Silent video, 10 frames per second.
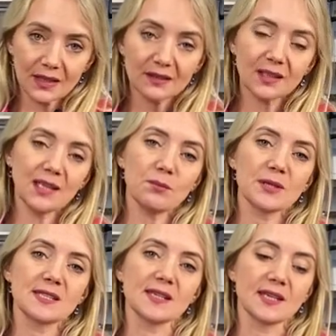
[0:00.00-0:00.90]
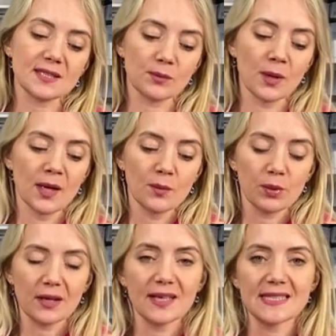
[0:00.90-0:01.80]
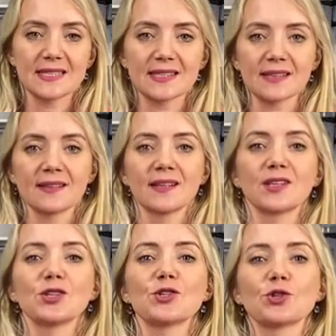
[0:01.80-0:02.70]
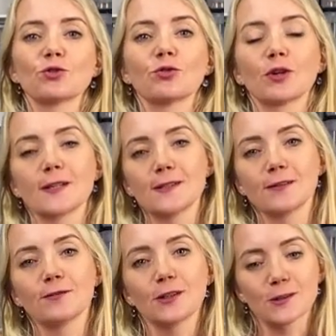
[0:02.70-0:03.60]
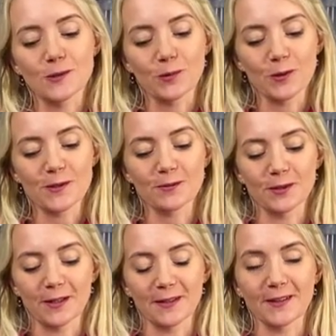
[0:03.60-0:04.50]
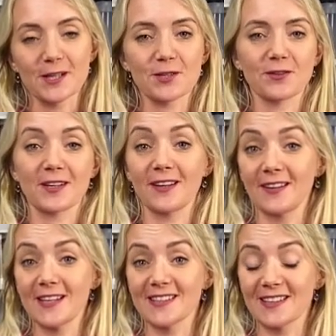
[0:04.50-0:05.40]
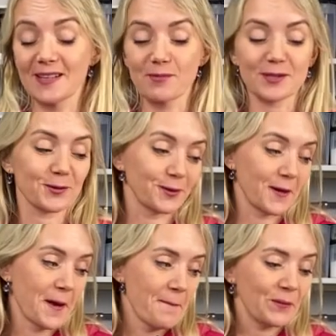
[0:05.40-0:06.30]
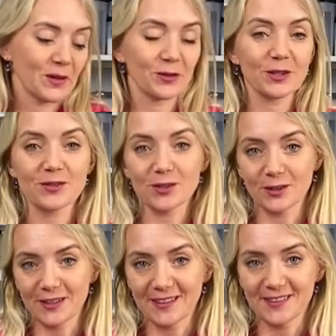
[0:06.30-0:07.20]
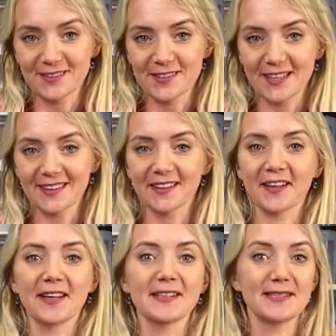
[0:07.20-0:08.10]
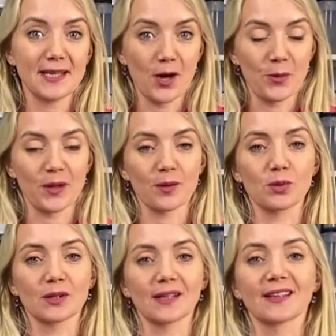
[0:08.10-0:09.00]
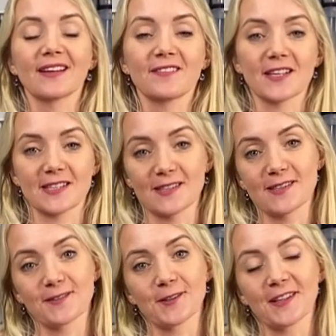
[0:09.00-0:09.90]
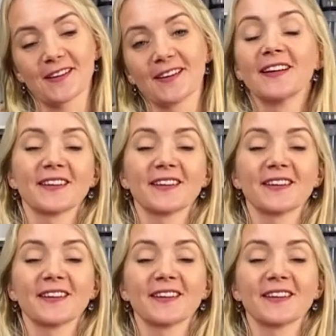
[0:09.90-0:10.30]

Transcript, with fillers: Таким мастерицам пригодится еще один вид использования нашего органайзера для посуды. Ну вот и все, дорогие друзья, такая идея у меня была для вас на сегодня.